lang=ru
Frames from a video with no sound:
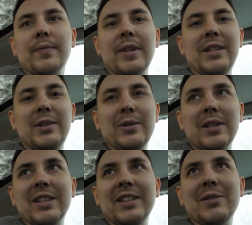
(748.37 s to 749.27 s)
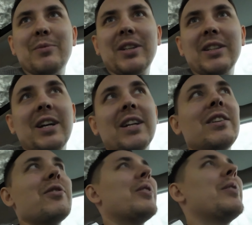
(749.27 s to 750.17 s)
Надеюсь, это не протекает
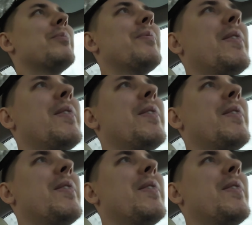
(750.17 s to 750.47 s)
ничего там.